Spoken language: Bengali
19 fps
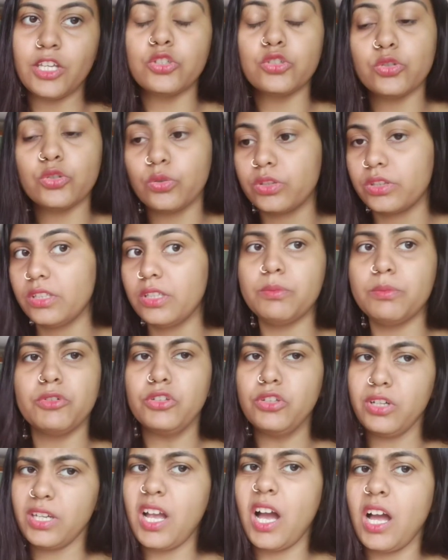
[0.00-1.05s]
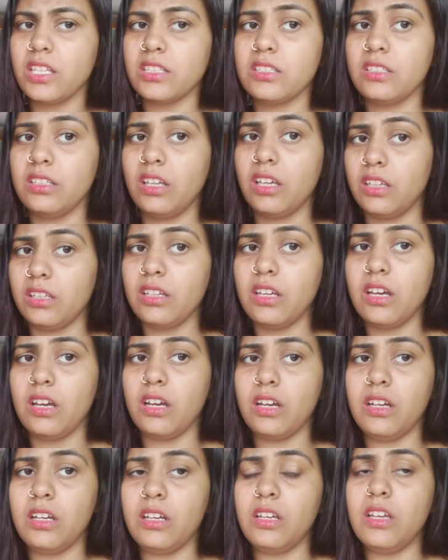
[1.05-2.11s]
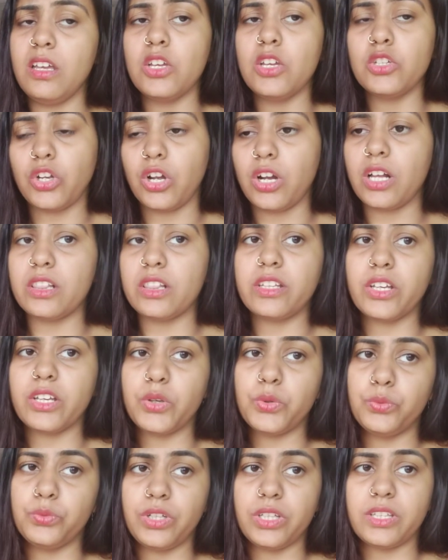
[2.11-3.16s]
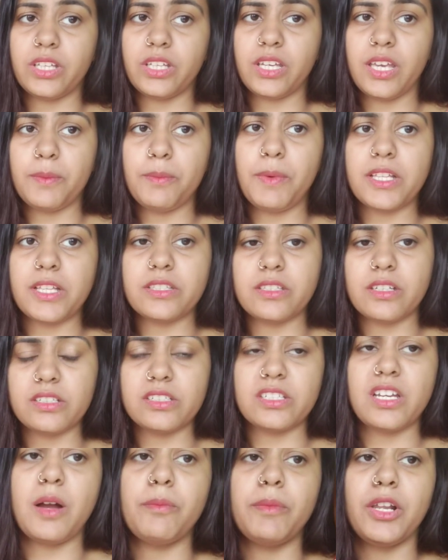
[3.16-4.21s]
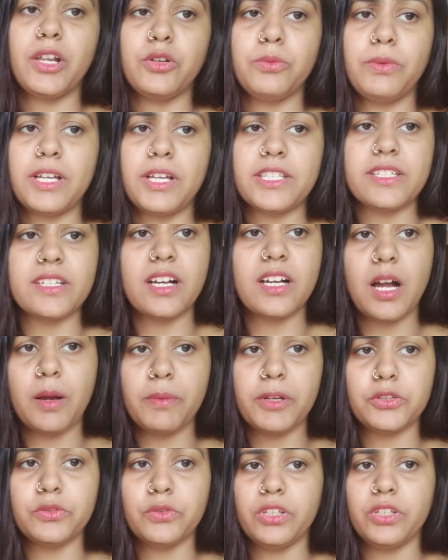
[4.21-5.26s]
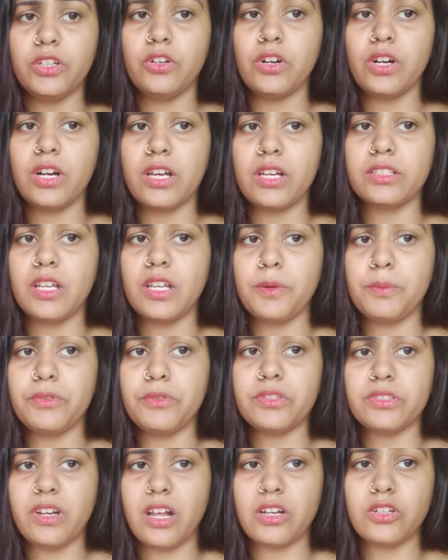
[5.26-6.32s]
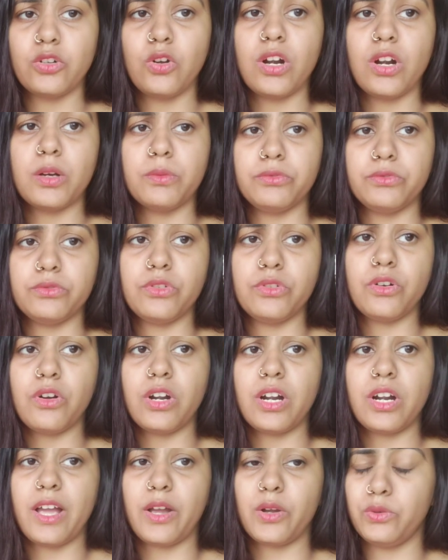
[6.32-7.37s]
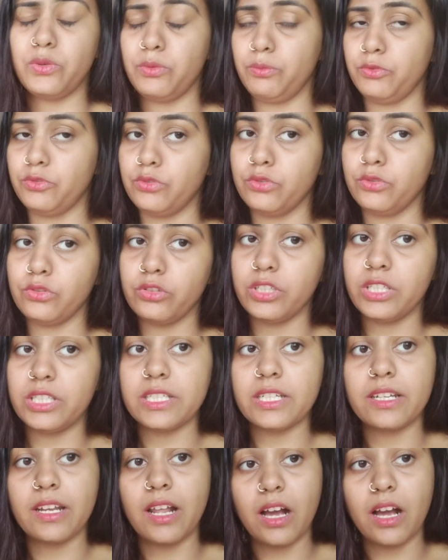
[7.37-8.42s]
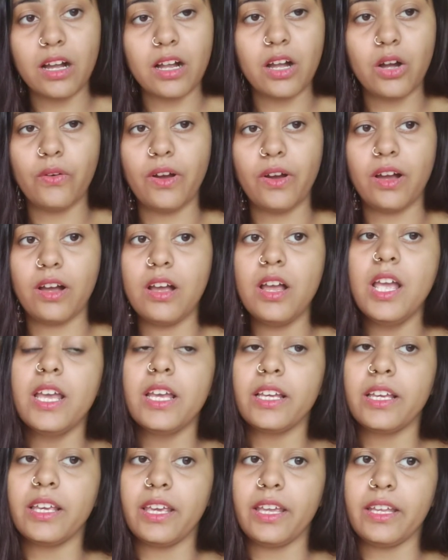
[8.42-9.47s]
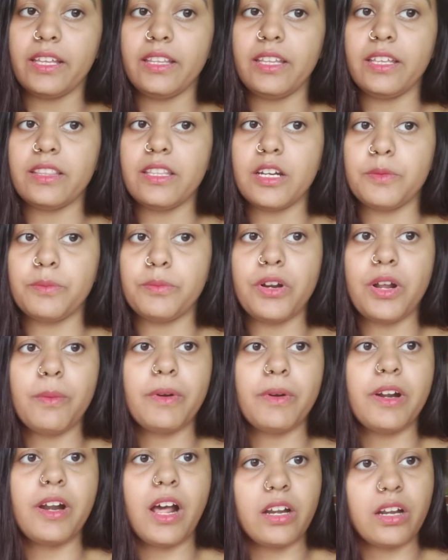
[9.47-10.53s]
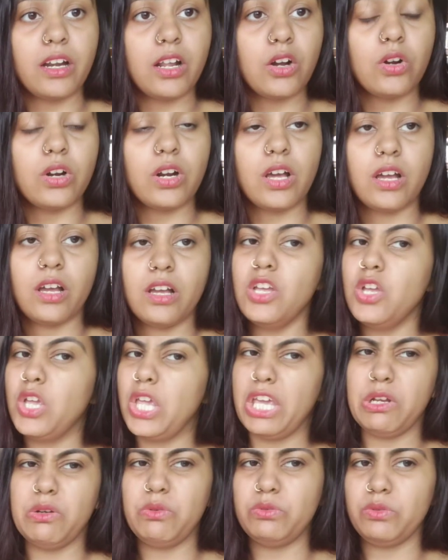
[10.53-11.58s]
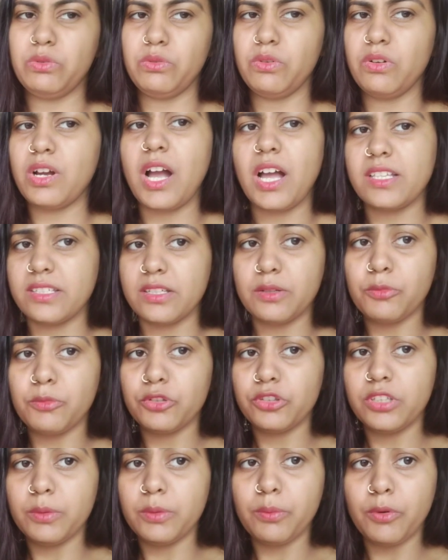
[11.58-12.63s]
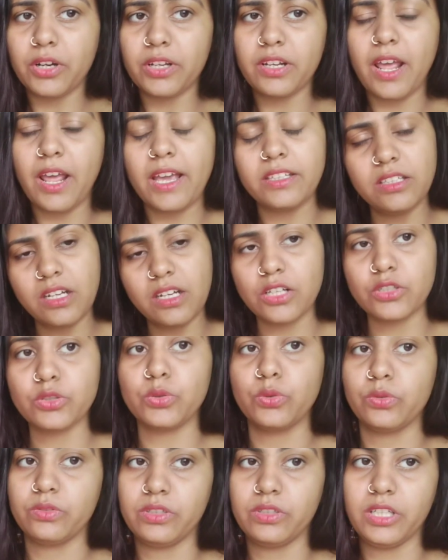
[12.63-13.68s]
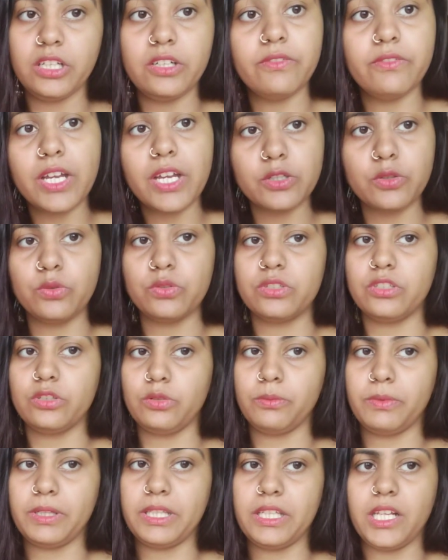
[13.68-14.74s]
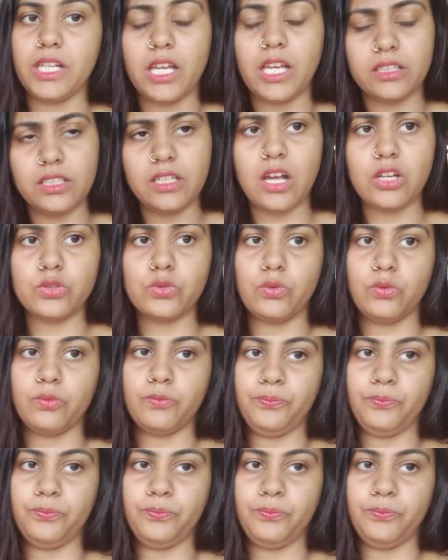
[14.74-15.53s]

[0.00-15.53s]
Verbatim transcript: সত্যিই বোধহয় কাজ নেই না সকাল থেকে উঠে থেকে বাচ্চা সামলানো বাচ্চার খাবার তৈরি করা তারপরে স্নান করা পুজো করা এখনো পর্যন্ত নিজে না খাওয়া খেয়ে দিয়ে তারপরে আবার রান্না করা এগুলো তো কোনো কাজের মধ্যেই পড়ে না একদিন আসুন ইনভাইট করছি তোমাদেরকে একদিন আসুন